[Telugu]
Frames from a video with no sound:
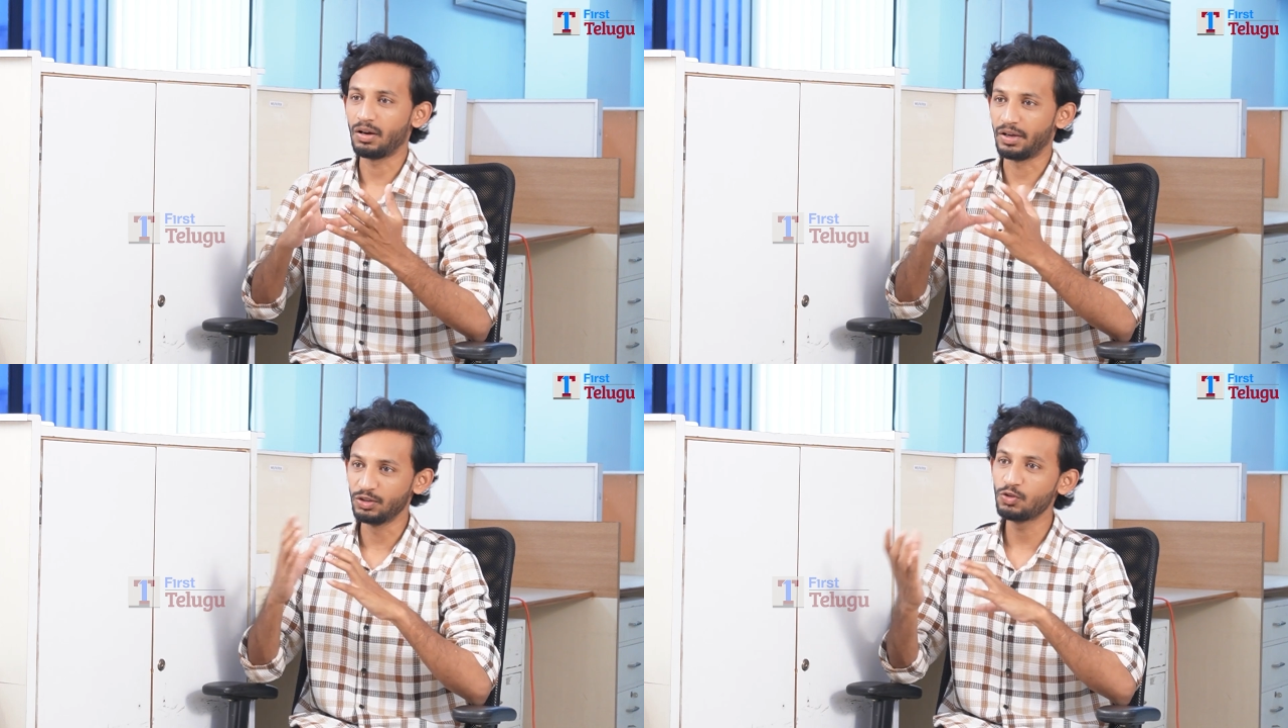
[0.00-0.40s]

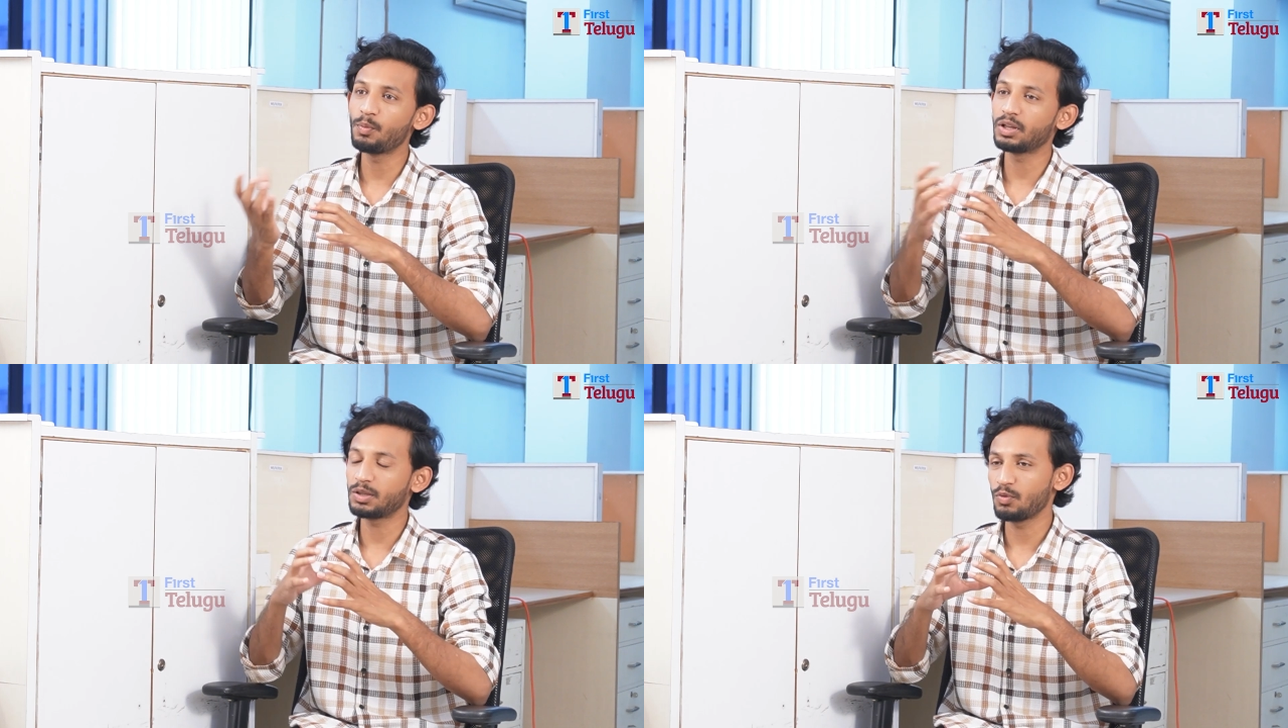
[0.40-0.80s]
హిందూ
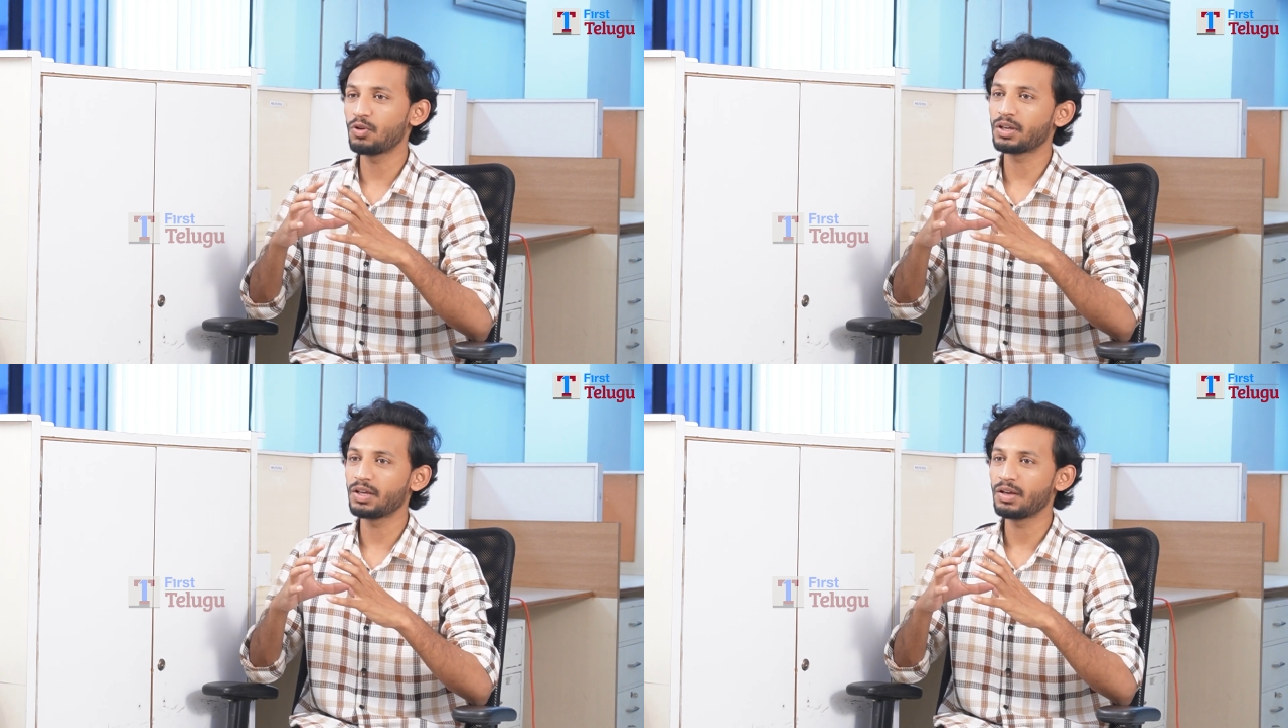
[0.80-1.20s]

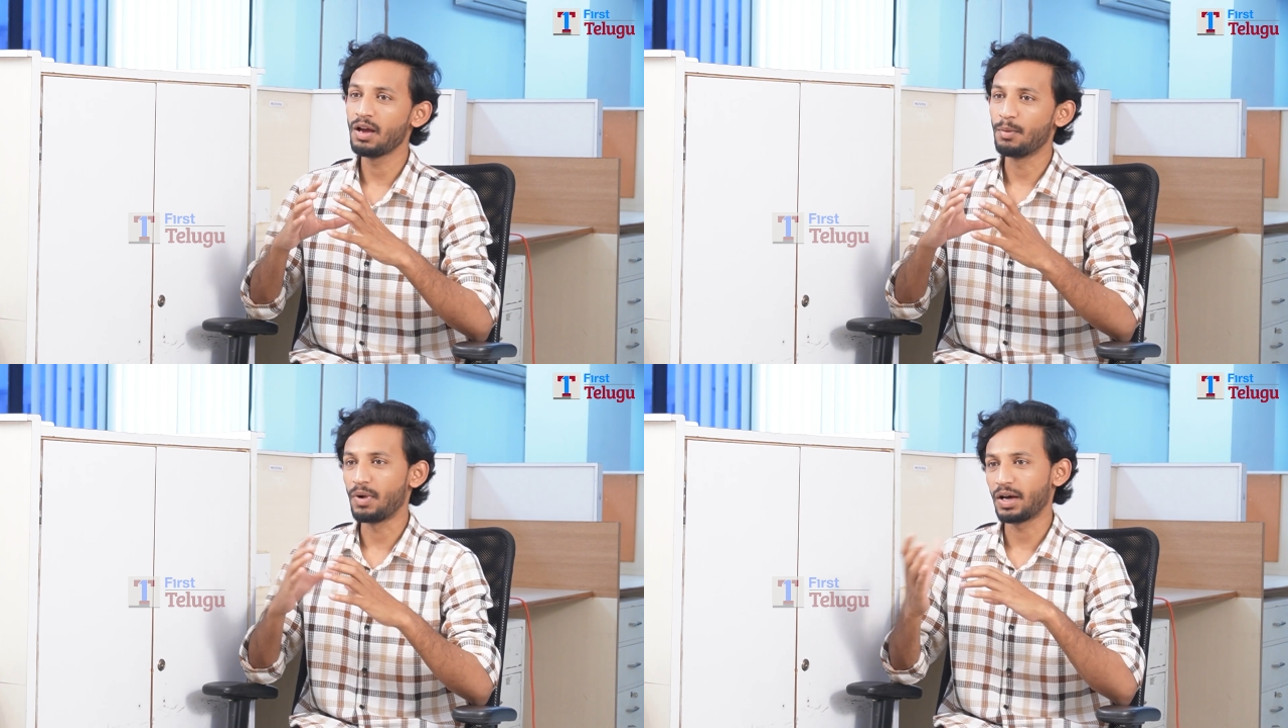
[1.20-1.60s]
మతంలోకి
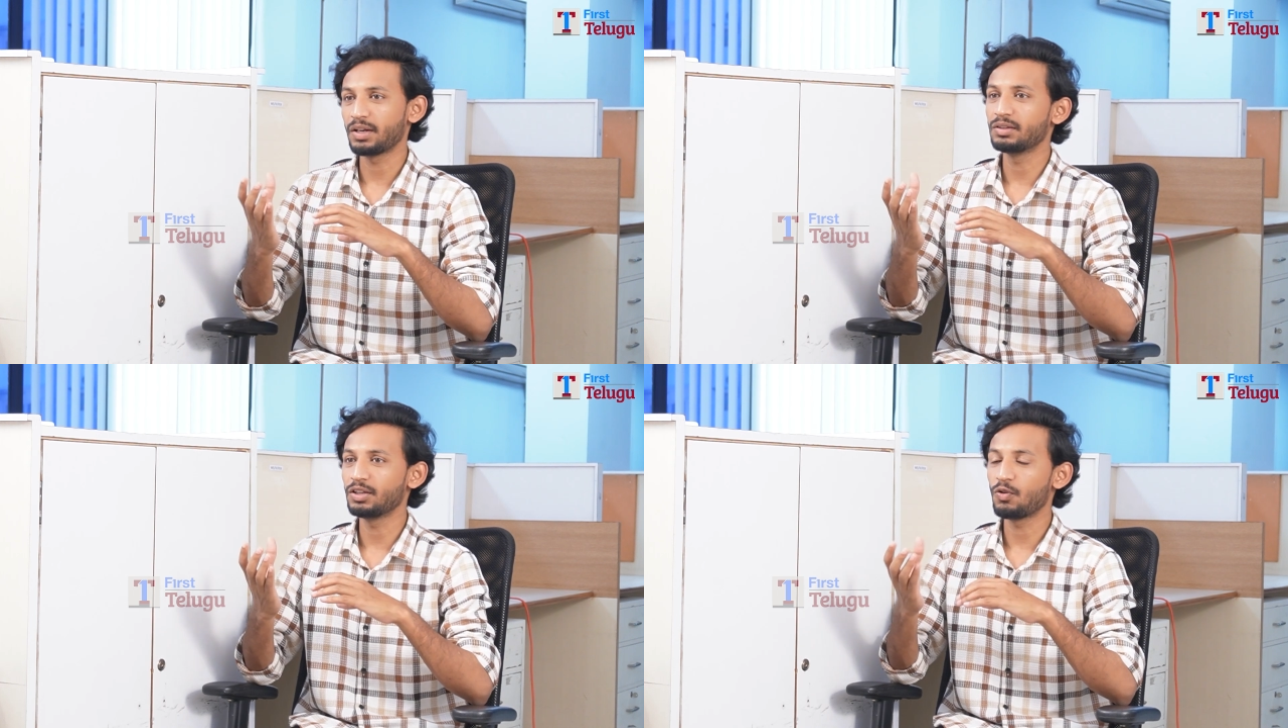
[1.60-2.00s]

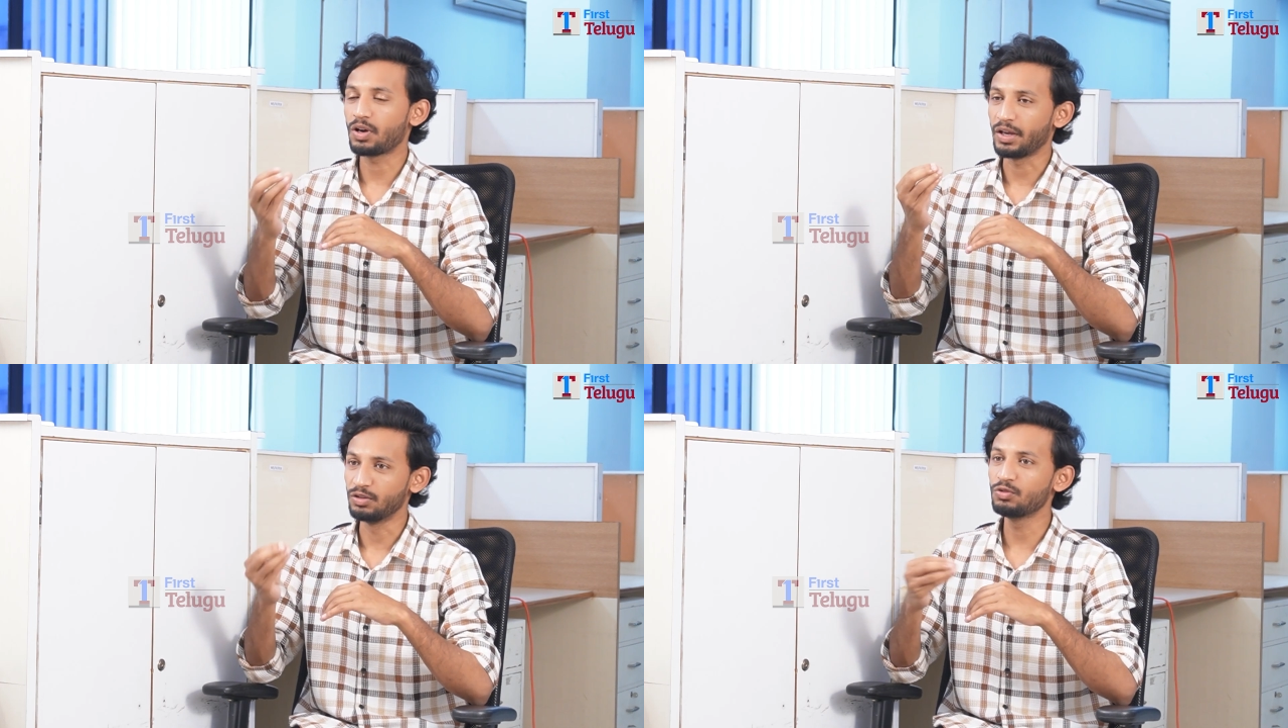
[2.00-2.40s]
మారింది
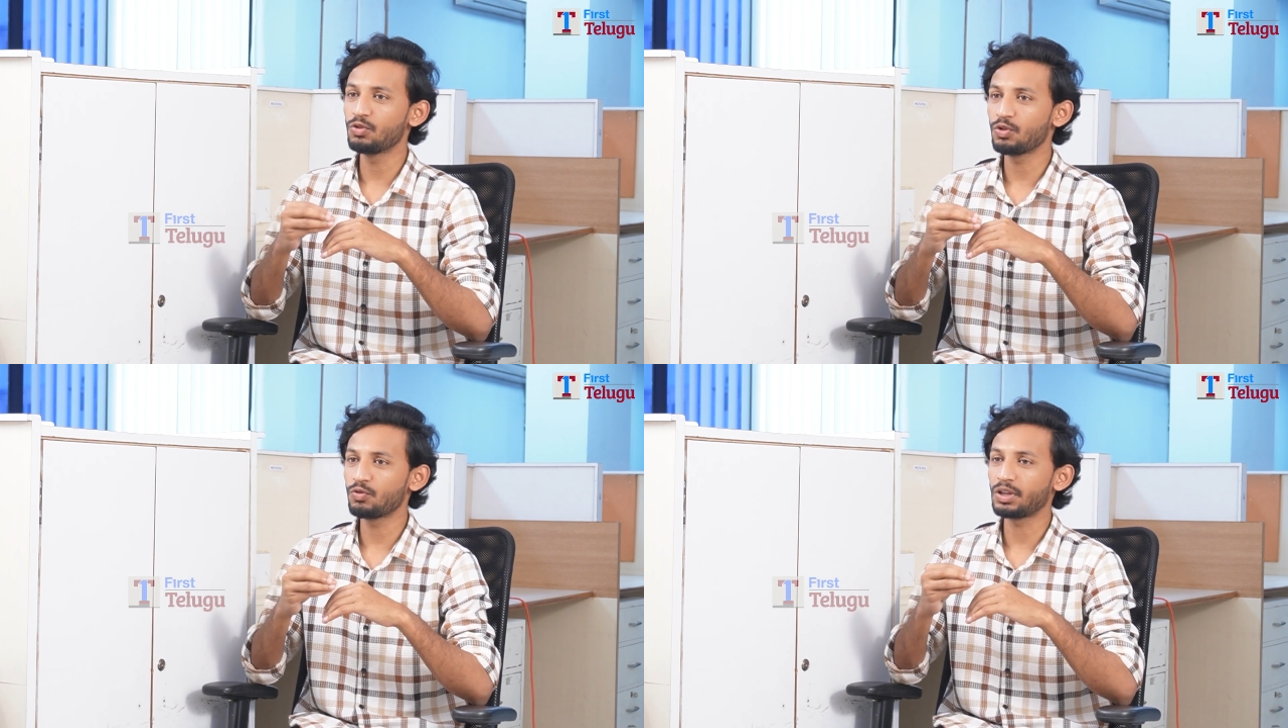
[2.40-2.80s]
ఒక హిందూ
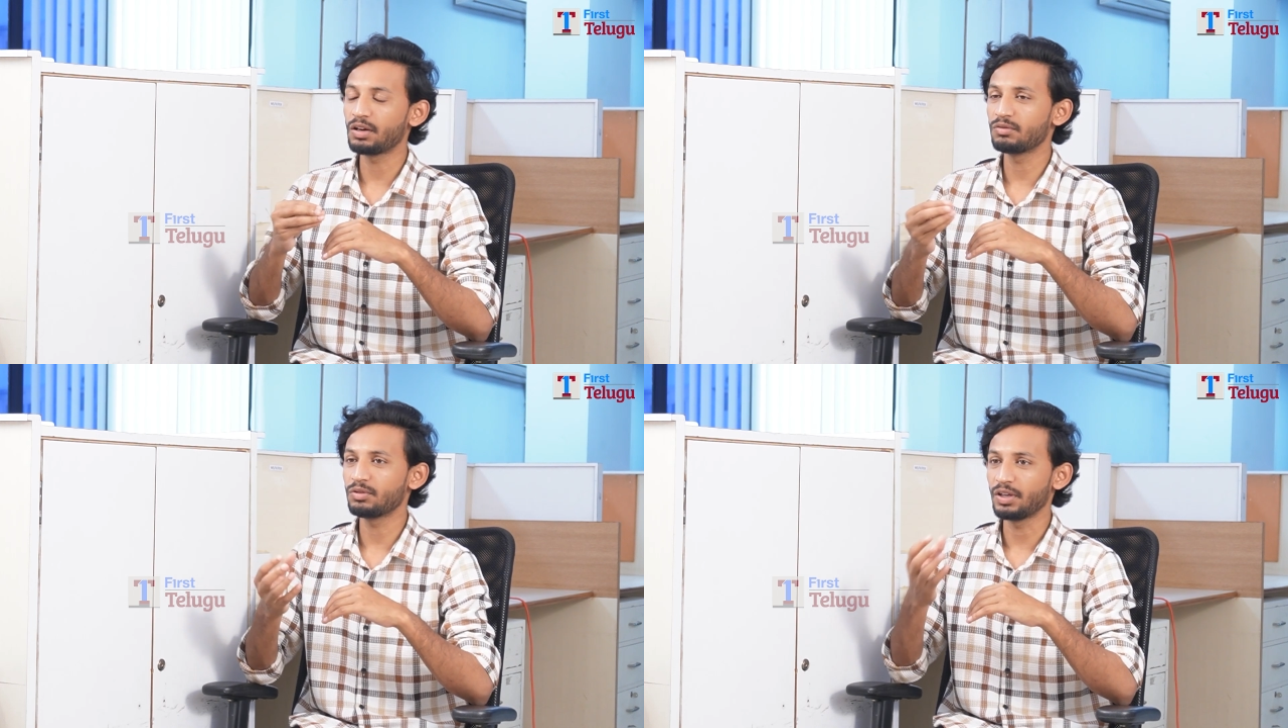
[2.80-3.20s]
గురువు
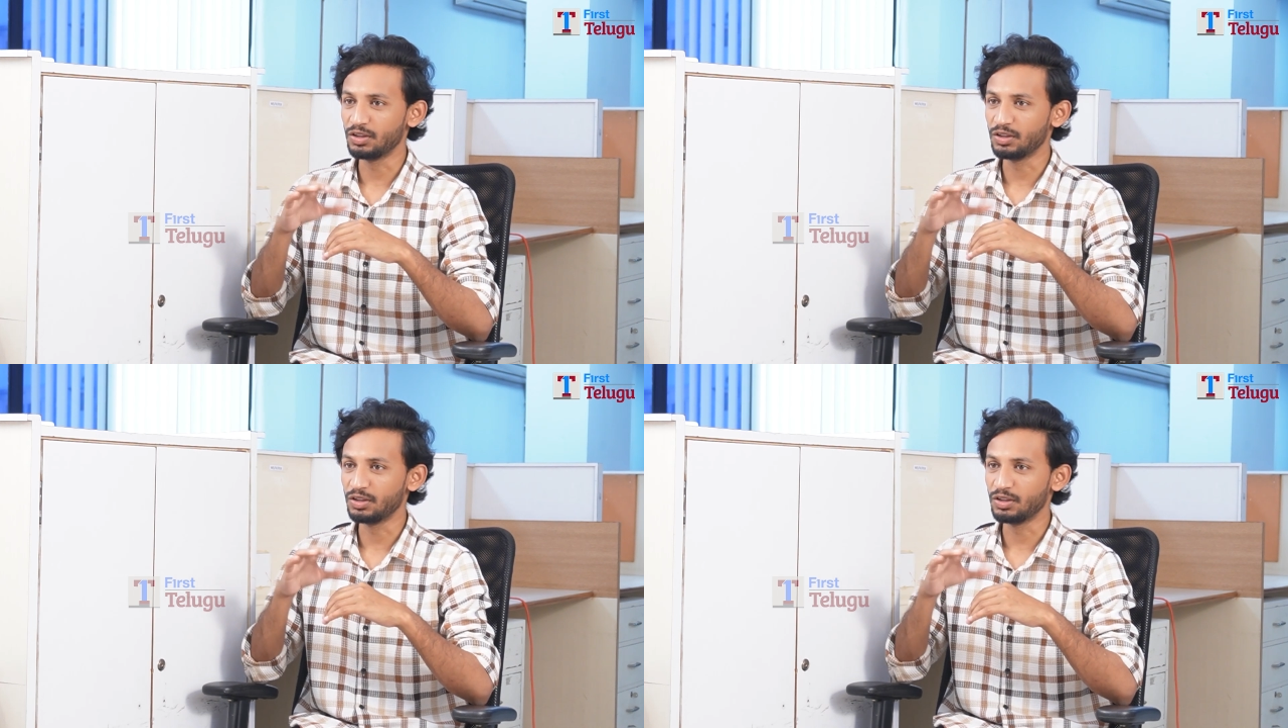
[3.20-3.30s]
తనను